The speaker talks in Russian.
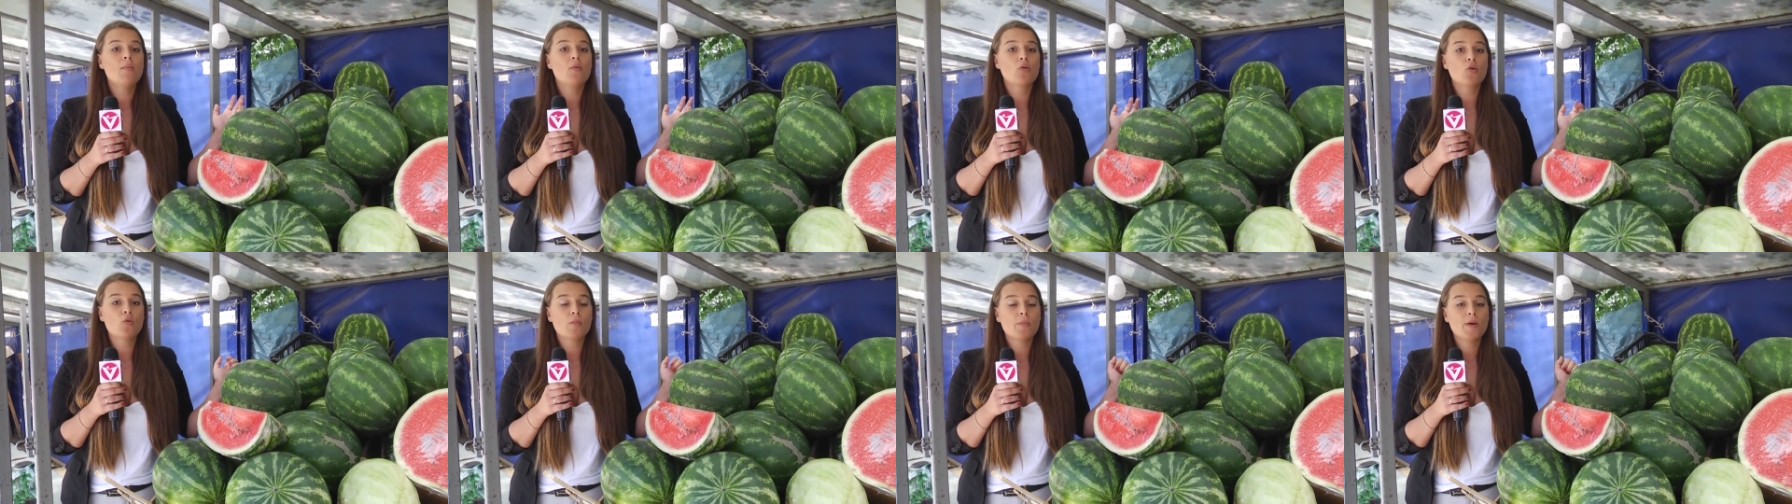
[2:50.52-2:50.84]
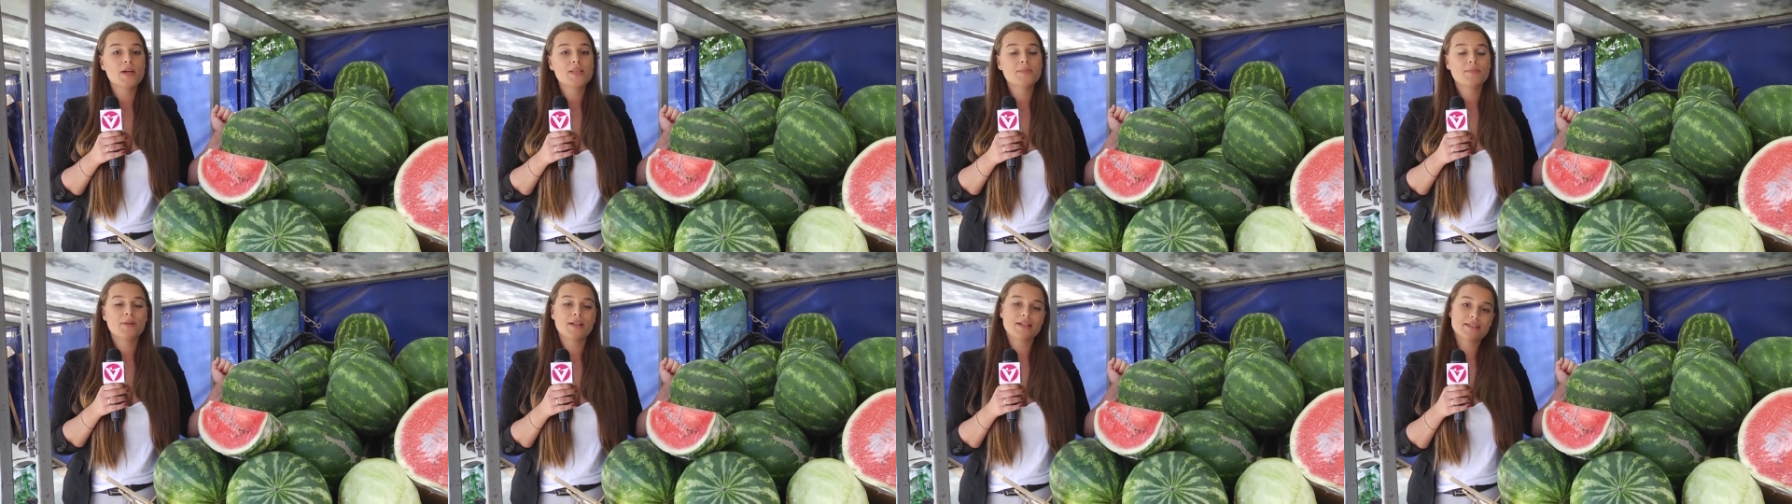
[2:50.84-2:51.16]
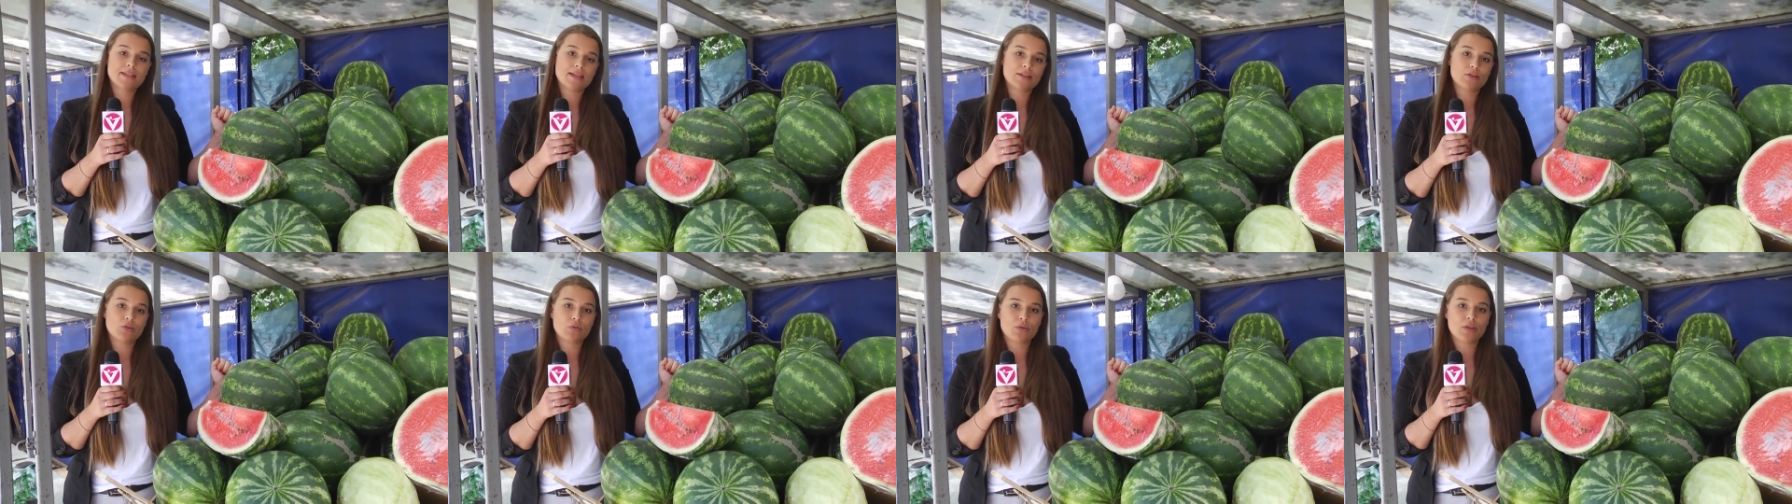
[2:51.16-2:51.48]
покупать
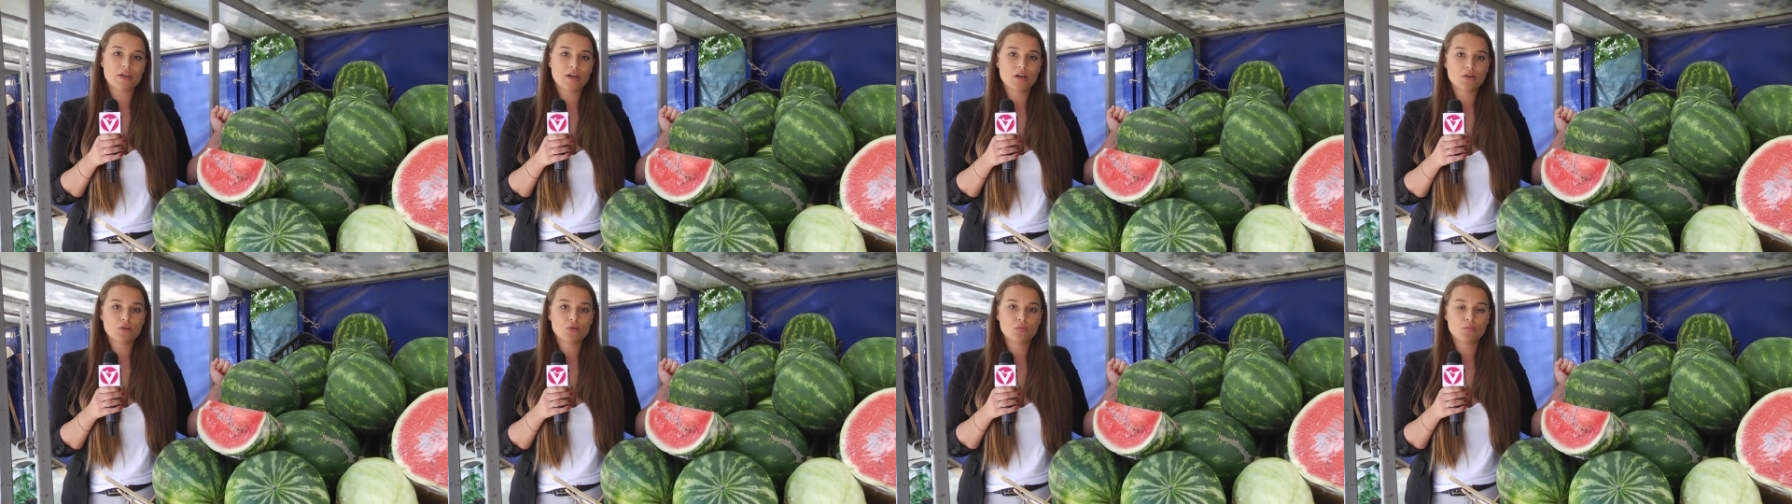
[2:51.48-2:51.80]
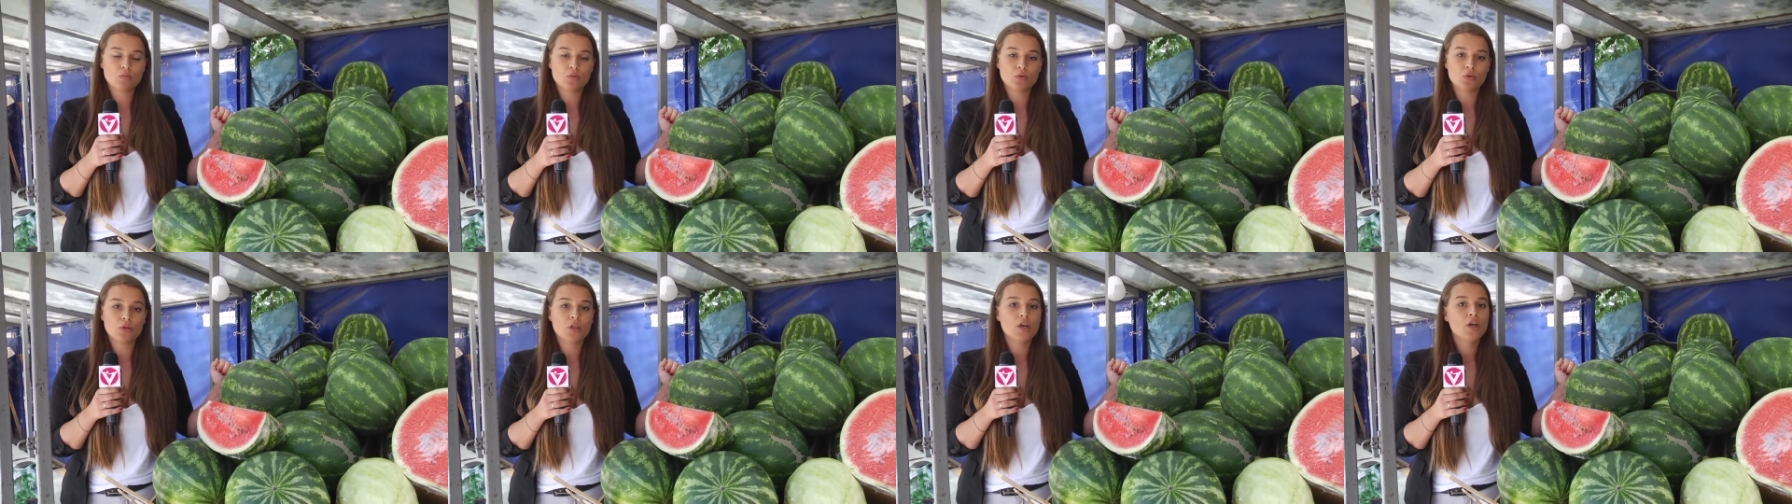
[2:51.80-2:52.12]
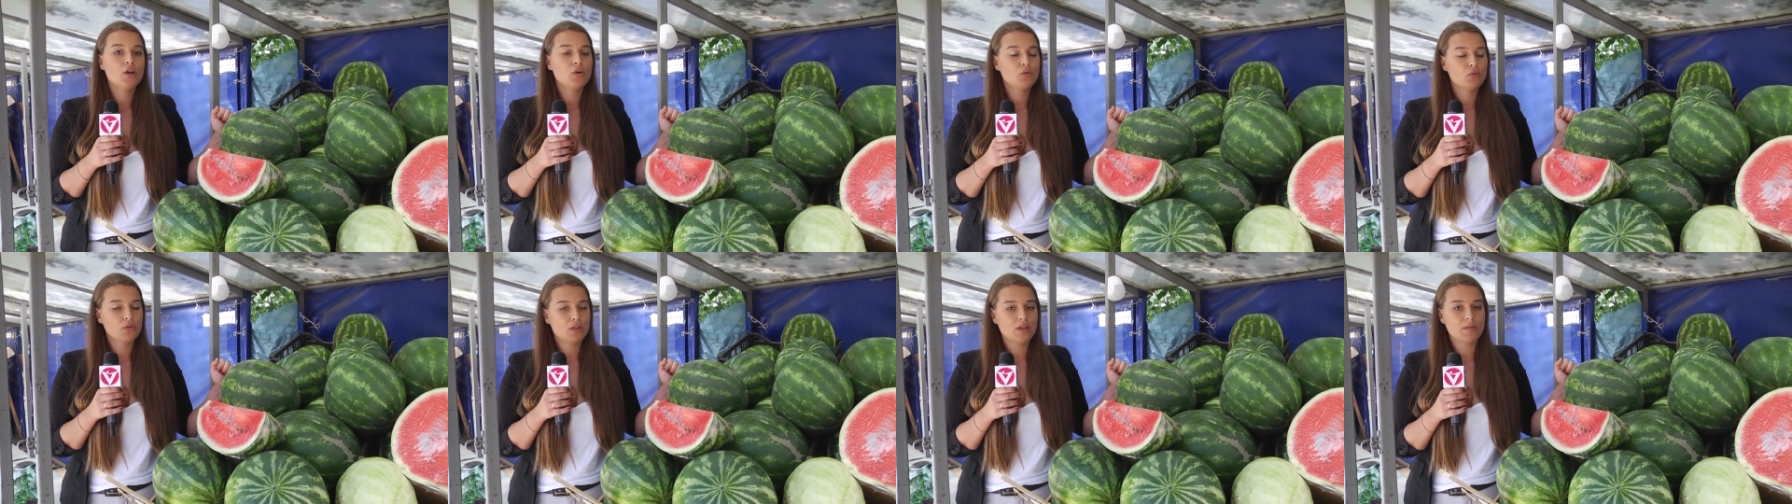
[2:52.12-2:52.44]
полосатую ягоду будет
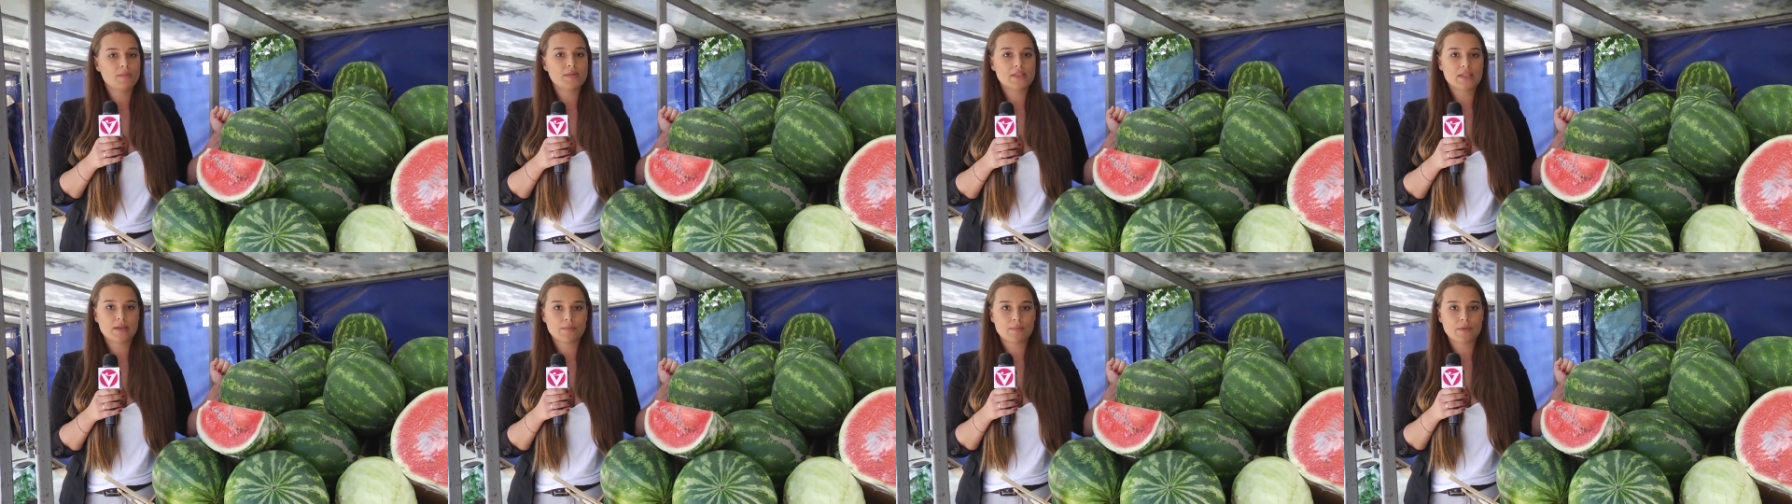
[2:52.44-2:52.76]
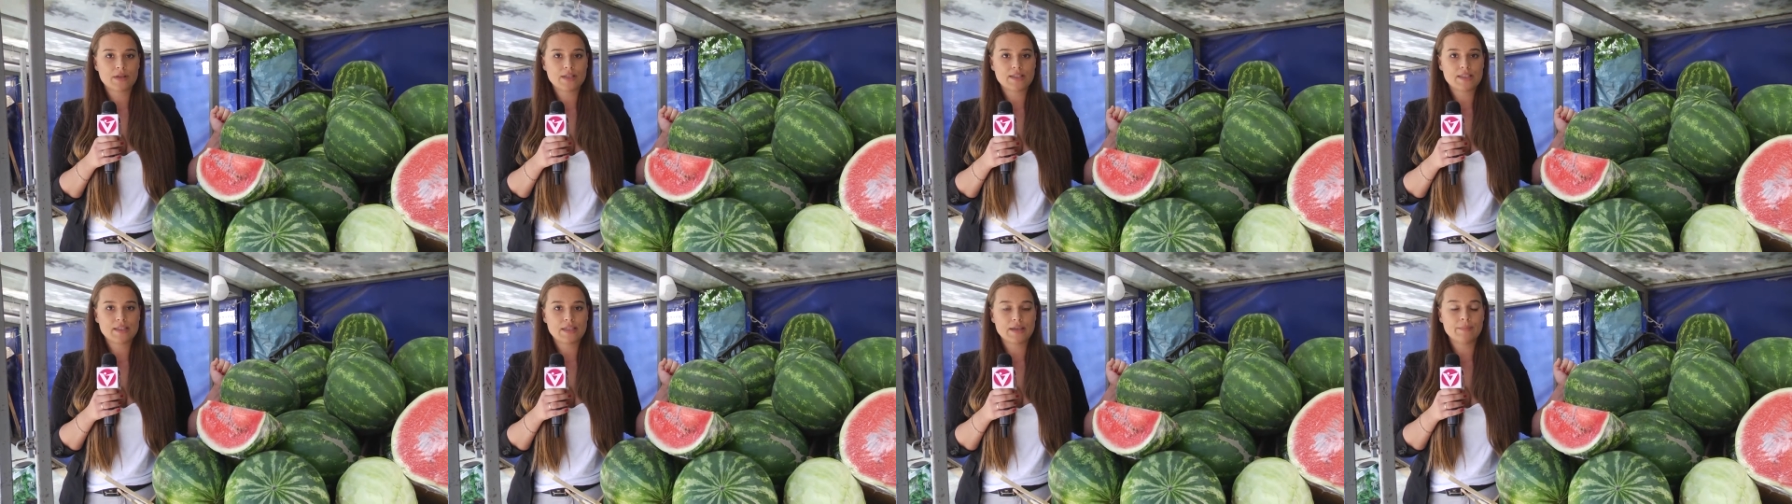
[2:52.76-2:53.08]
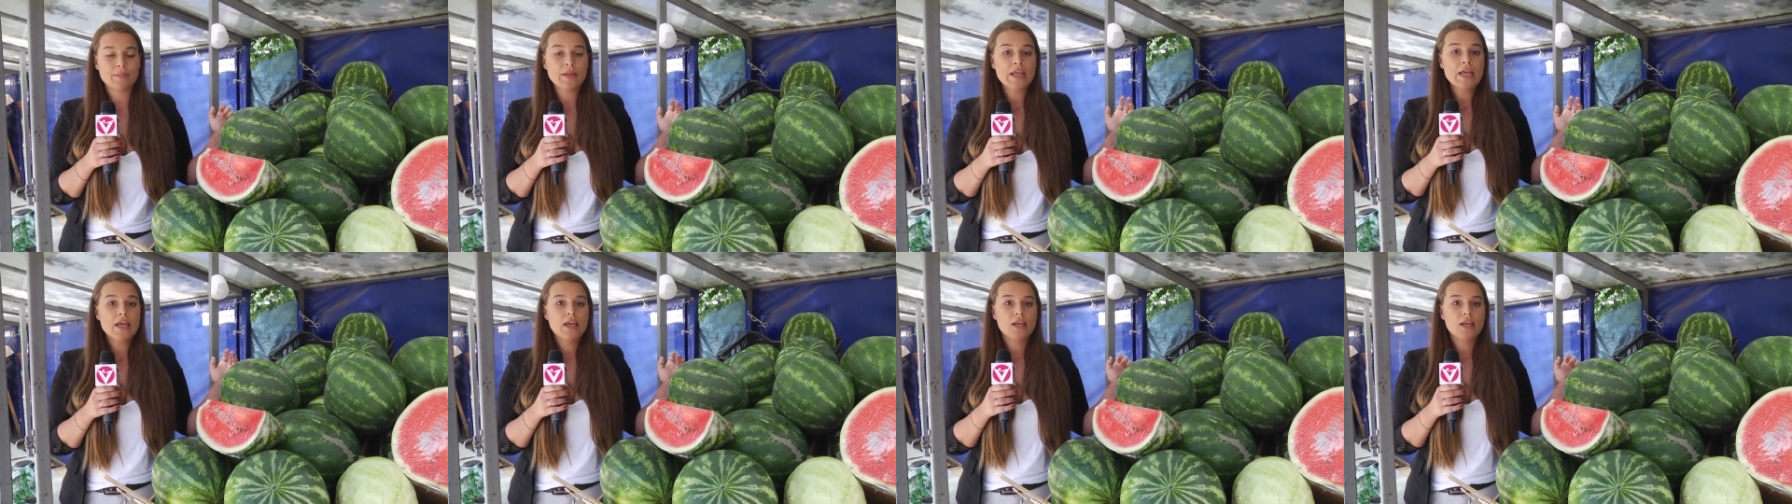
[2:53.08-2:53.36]
куда безопаснее.